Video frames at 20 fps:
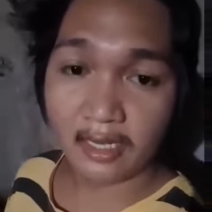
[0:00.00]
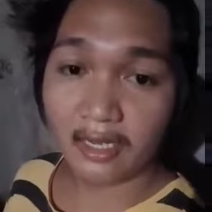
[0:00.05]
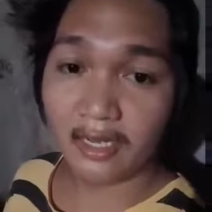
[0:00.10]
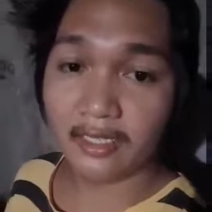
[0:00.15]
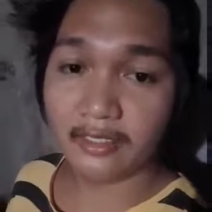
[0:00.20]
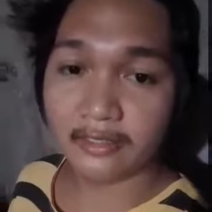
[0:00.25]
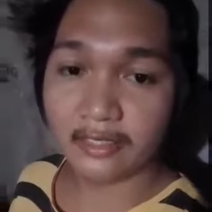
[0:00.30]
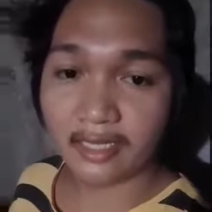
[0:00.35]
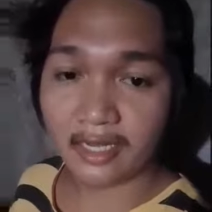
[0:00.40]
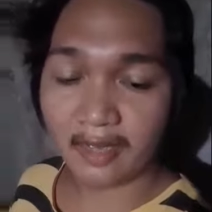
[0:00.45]

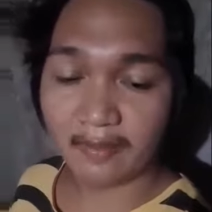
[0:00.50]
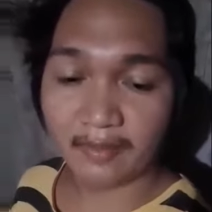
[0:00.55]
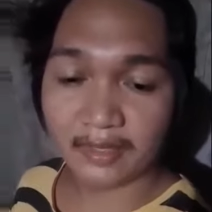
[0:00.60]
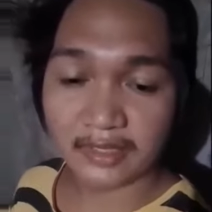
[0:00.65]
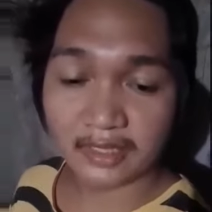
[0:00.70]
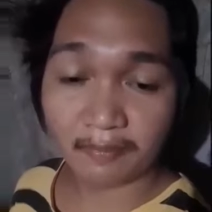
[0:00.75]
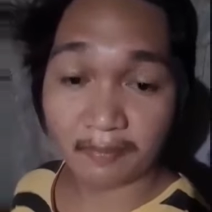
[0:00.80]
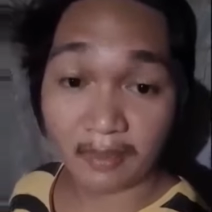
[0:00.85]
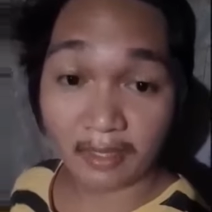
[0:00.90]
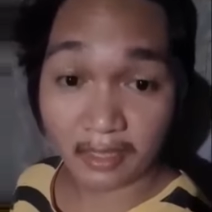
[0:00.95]
At salamat
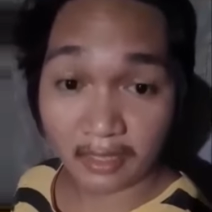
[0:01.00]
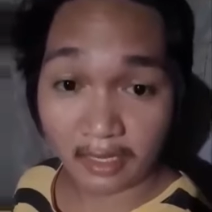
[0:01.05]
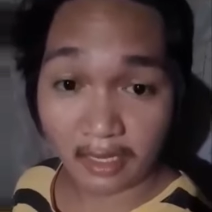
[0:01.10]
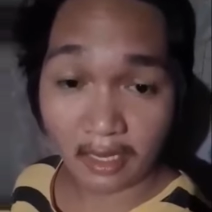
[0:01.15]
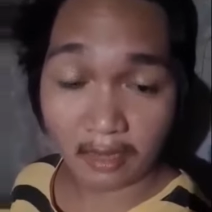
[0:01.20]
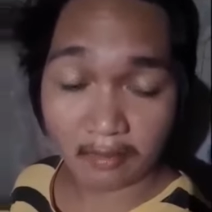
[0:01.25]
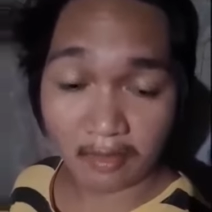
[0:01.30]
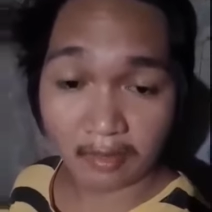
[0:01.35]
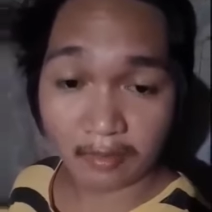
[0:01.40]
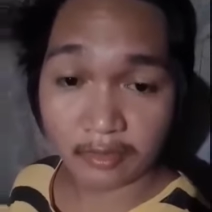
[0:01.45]
sa
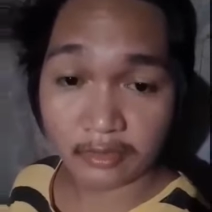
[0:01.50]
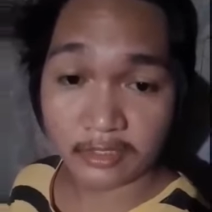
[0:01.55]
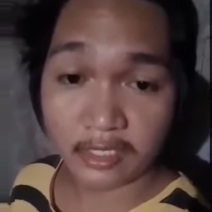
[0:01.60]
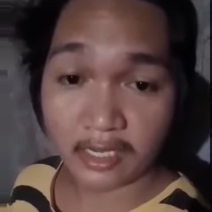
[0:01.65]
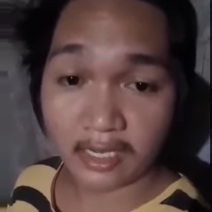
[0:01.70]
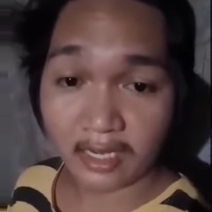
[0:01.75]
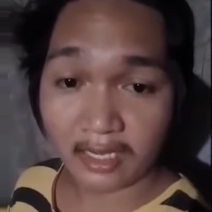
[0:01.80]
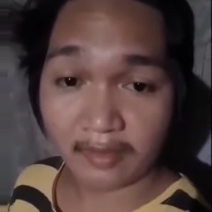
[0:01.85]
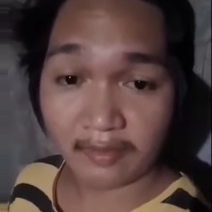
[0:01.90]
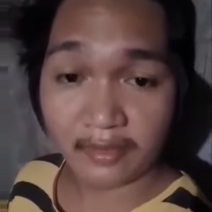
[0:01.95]
pagiging
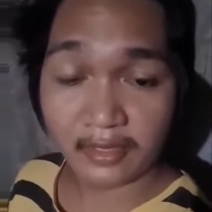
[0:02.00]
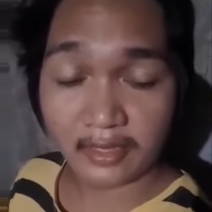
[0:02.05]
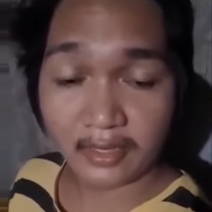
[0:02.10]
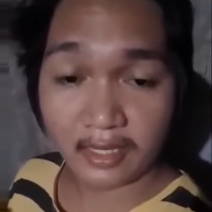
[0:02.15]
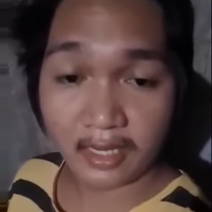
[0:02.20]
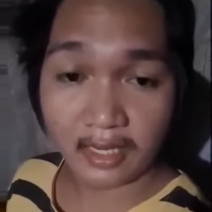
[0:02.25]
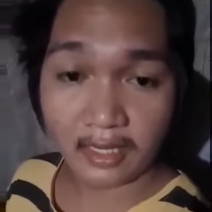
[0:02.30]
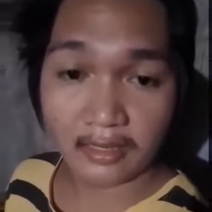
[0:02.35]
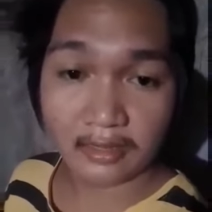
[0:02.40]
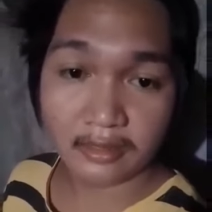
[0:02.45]
mabuting
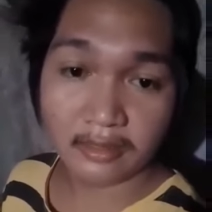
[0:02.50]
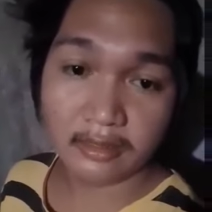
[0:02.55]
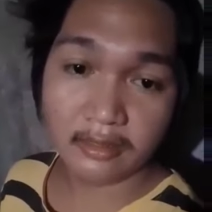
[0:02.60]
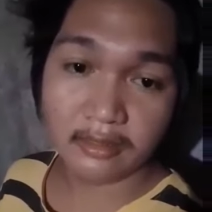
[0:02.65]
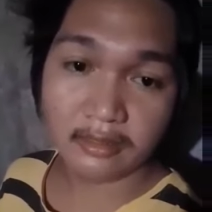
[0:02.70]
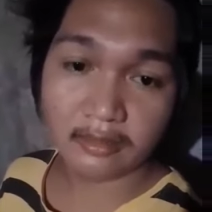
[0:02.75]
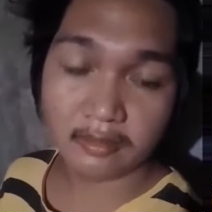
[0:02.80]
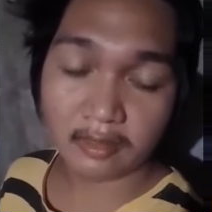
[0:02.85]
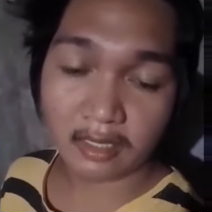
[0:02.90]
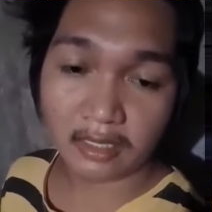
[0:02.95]
kaibigan,
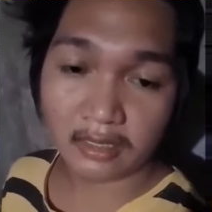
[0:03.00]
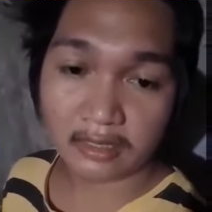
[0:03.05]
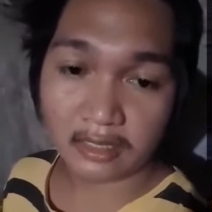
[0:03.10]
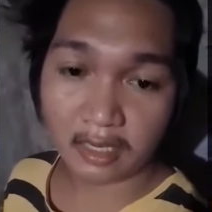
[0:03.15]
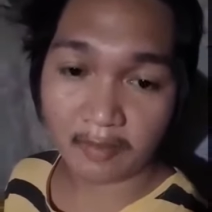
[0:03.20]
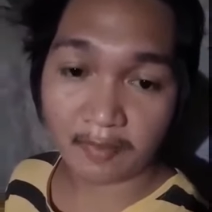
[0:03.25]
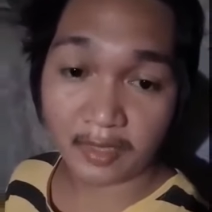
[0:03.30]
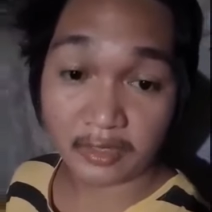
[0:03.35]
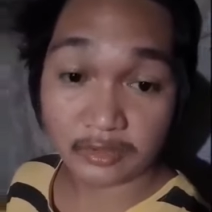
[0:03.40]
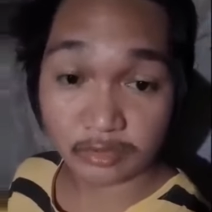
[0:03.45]
uh,
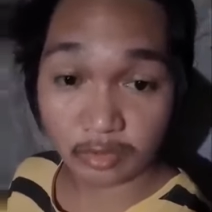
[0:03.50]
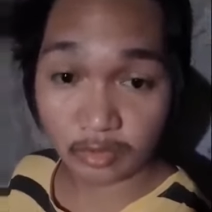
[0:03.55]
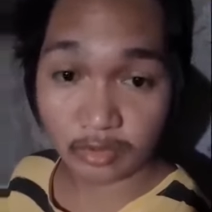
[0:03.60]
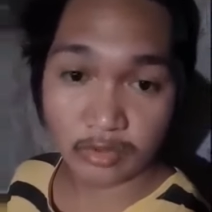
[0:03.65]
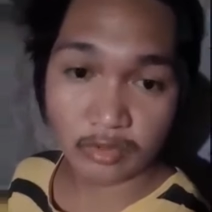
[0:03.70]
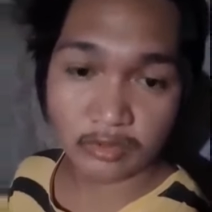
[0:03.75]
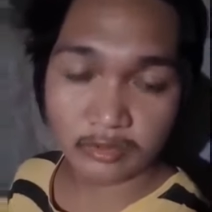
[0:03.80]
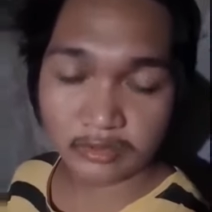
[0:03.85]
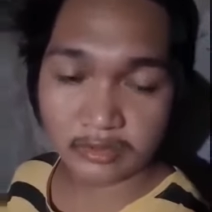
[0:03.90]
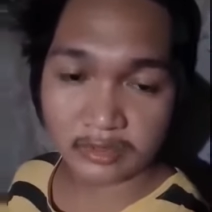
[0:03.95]
sa
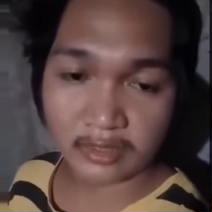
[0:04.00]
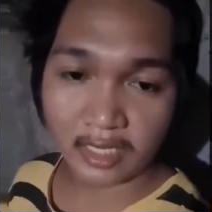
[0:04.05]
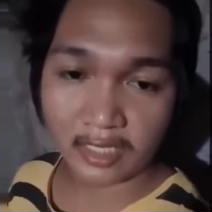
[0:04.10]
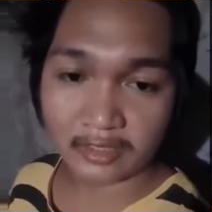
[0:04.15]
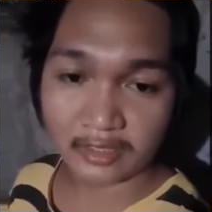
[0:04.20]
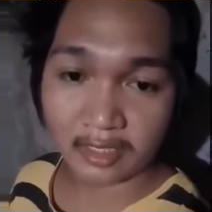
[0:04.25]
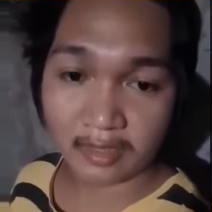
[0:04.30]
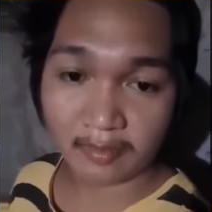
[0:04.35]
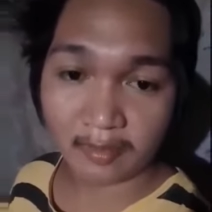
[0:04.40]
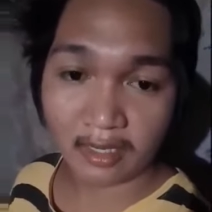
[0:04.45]
pagtulong sa
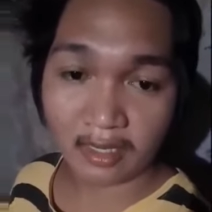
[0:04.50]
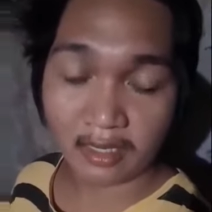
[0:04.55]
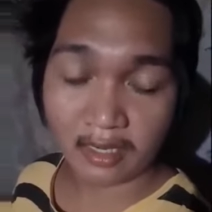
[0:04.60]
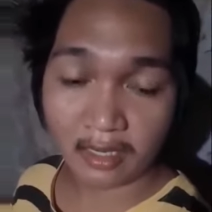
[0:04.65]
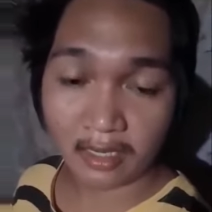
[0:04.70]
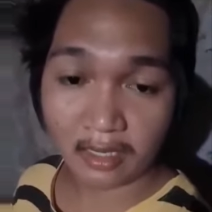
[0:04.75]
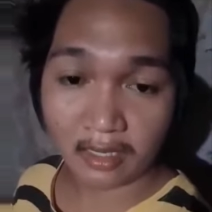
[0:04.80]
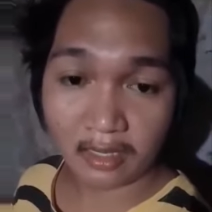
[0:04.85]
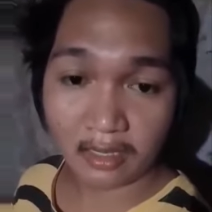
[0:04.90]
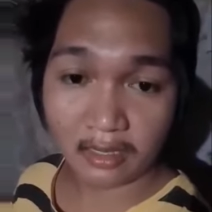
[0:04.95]
ating mga
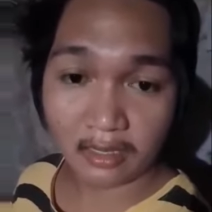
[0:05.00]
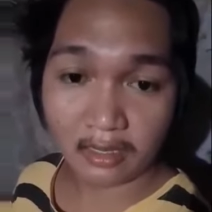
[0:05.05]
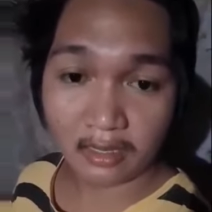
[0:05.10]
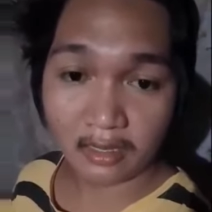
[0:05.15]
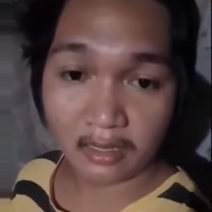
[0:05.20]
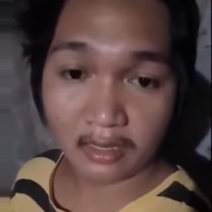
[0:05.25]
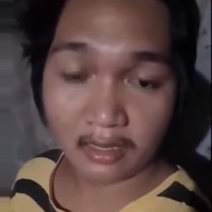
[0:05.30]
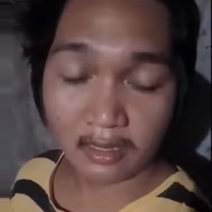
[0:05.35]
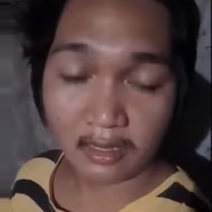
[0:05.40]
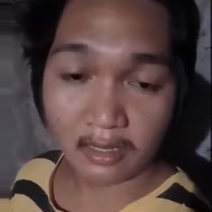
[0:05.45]

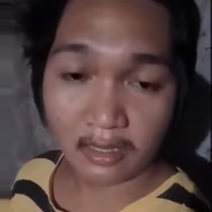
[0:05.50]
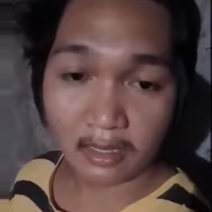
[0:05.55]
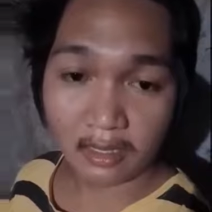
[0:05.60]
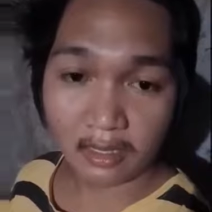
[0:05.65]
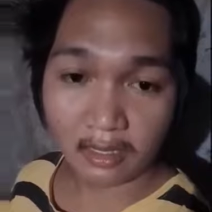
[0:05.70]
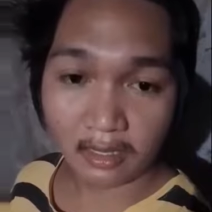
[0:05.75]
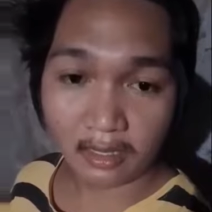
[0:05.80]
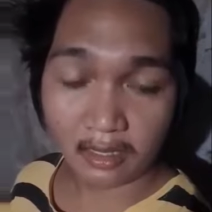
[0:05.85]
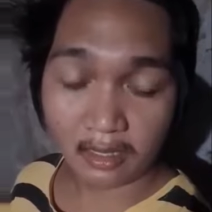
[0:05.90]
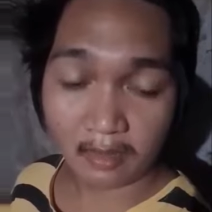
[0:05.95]

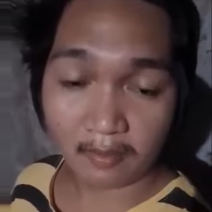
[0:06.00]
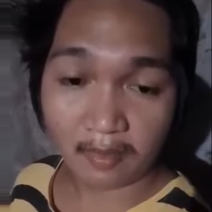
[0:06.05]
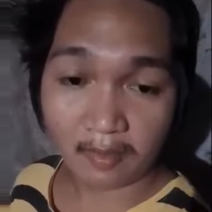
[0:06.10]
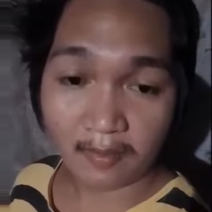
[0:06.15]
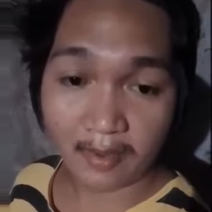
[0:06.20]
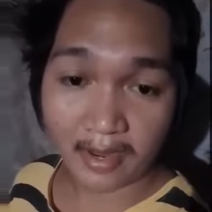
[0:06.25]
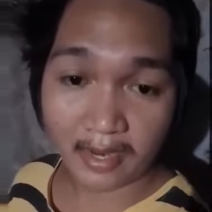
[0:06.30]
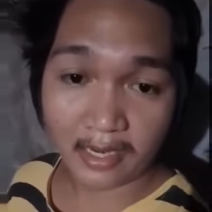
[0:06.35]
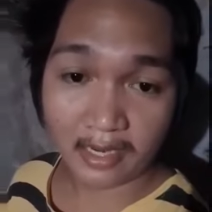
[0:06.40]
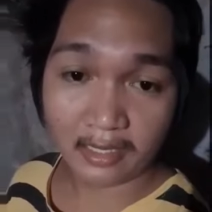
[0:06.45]
uh,
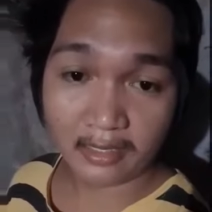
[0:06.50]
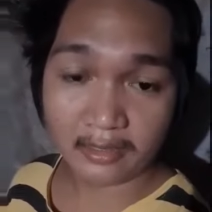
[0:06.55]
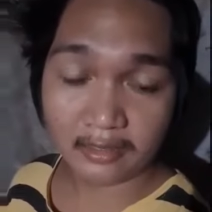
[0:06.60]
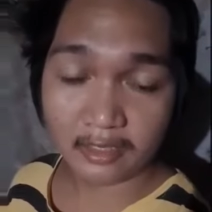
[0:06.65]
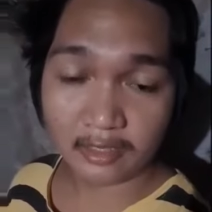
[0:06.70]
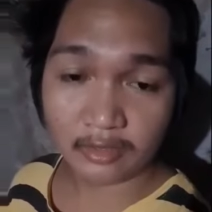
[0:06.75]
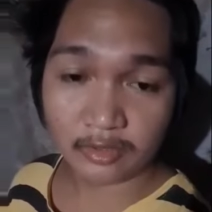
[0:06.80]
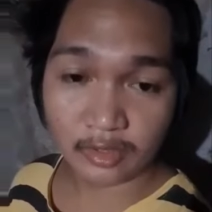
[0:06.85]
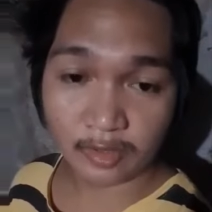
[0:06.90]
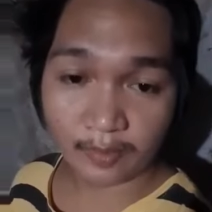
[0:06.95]
kababayan
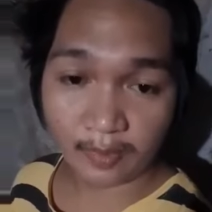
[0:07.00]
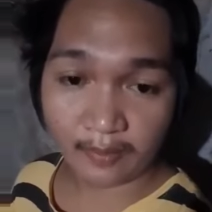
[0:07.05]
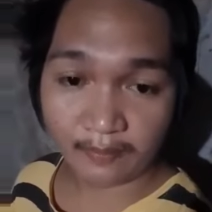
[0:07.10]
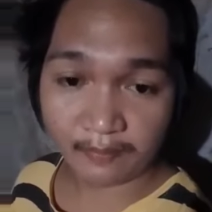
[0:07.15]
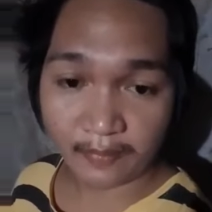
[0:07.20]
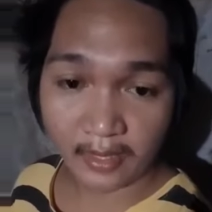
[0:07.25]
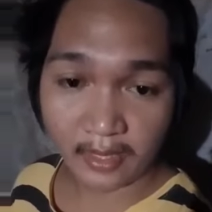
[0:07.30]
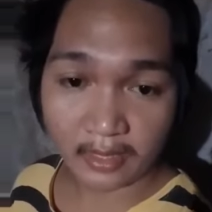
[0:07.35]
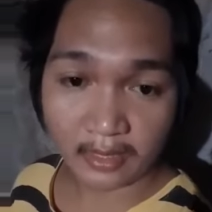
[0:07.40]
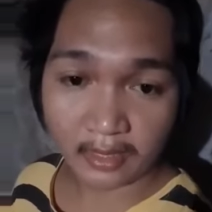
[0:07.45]
dito sa
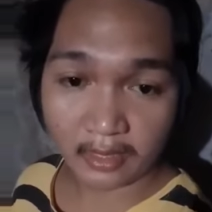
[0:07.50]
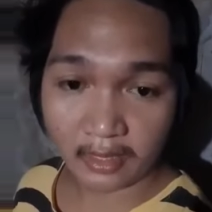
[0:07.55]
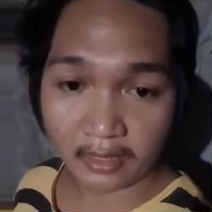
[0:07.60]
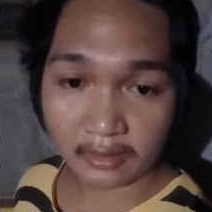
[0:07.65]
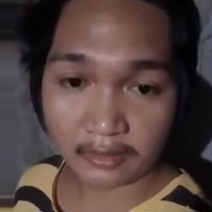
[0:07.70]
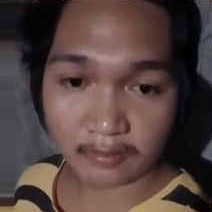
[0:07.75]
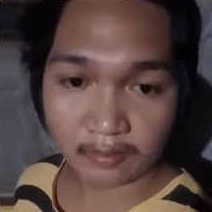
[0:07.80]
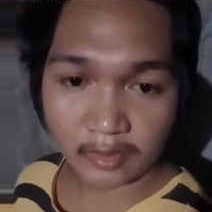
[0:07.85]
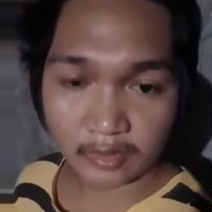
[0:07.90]
Pampanga.